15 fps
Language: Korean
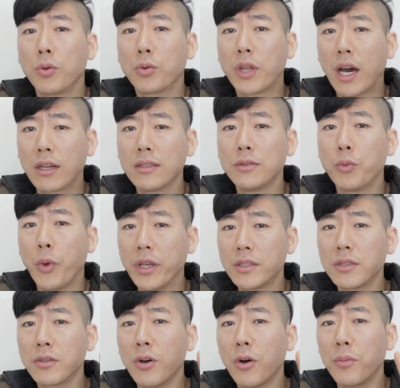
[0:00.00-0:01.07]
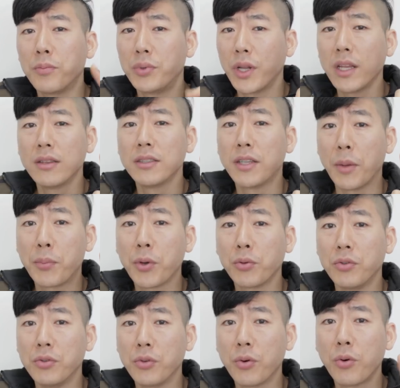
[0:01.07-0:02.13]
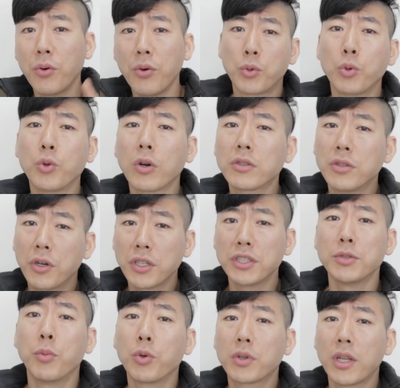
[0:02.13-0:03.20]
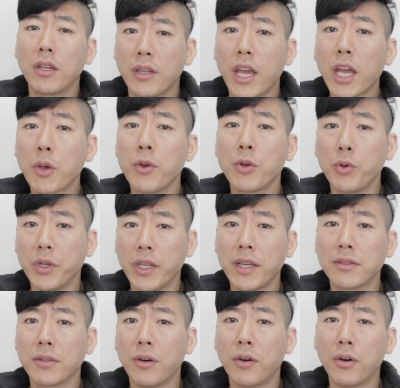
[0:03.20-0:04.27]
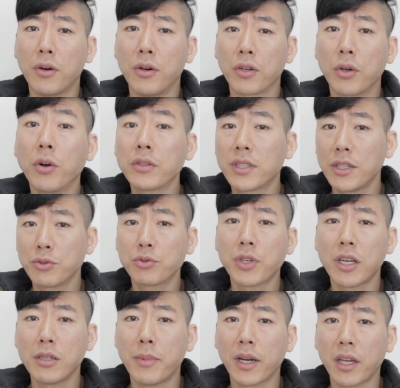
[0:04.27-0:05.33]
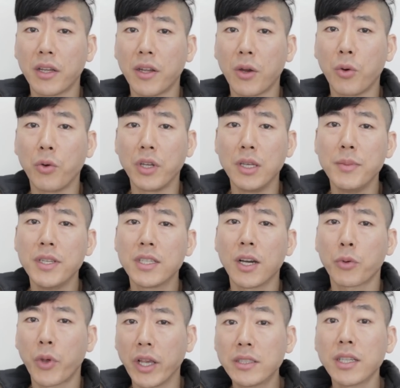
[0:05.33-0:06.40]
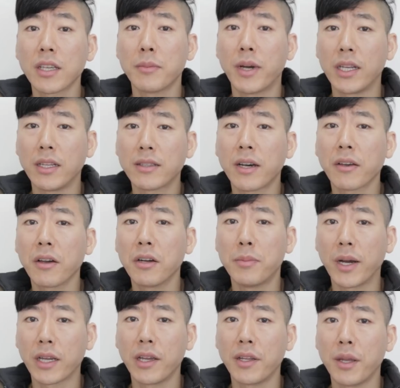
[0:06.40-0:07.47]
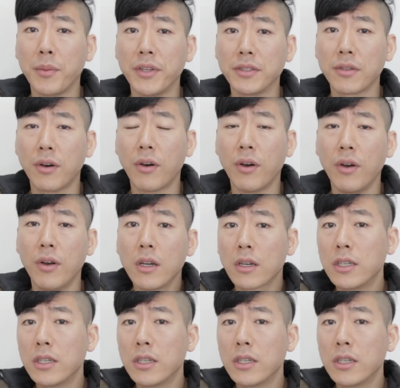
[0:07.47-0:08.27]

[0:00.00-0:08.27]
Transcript: 또 다른 외식업 브랜드 대표들도 도덕적이지 못한 행위로 인해서 경찰 수사를 받게 되고 이미지가 굉장히 많이 타격을 받게 되면서